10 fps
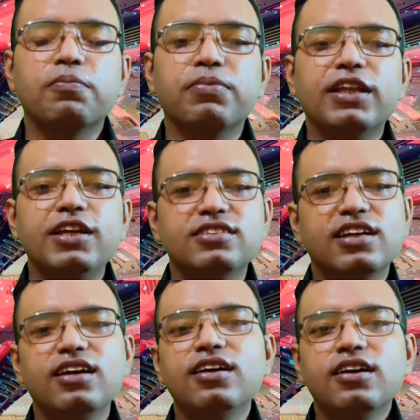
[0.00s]
कंपनी
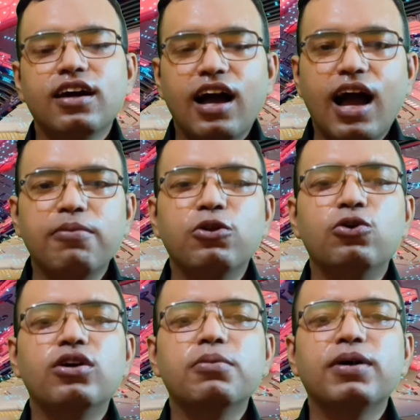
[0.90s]
इसे आम
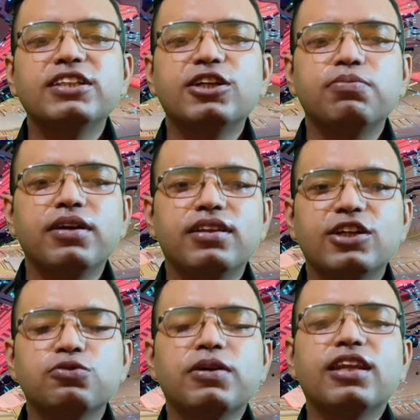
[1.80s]
लोगों के बजट में
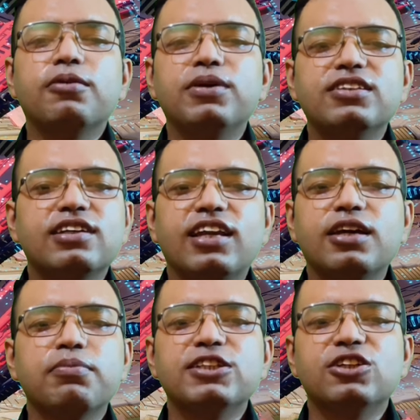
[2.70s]
दस पंद्रह बीस हज़ार
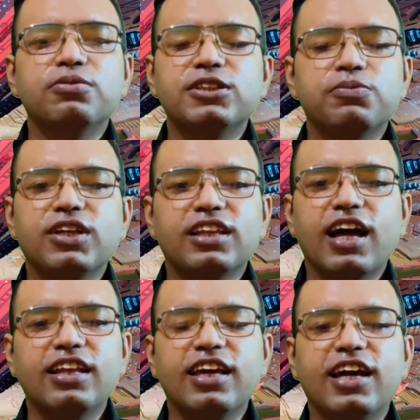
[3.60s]
के बजट में जब तक
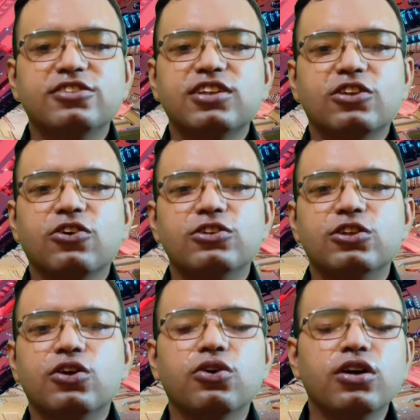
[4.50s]
ना लिया है इस
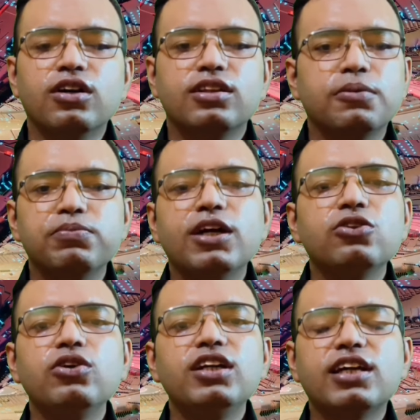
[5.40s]
टेक्नोलॉजी ने तब
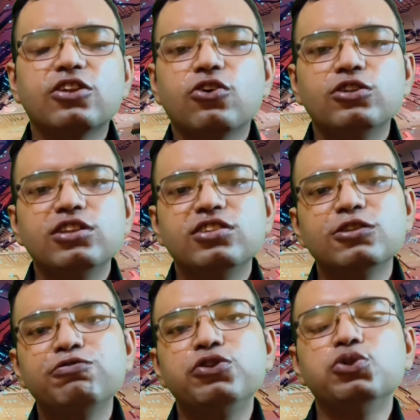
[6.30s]
तक तो ये टेक्नोलॉजी
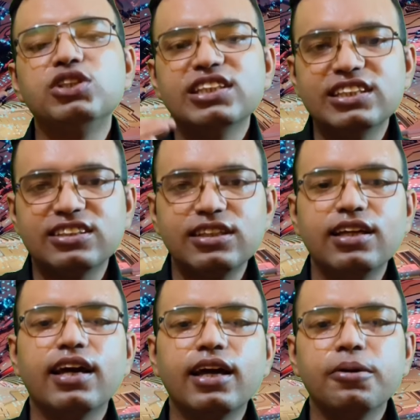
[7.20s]
सिर्फ
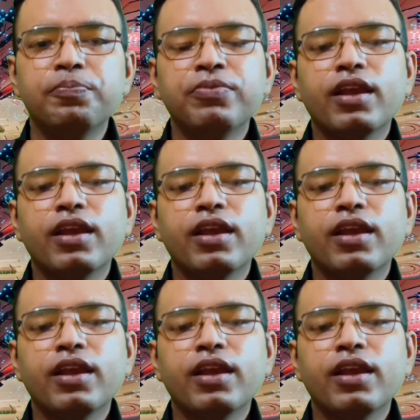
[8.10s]
फ्यूचरिस्टिक है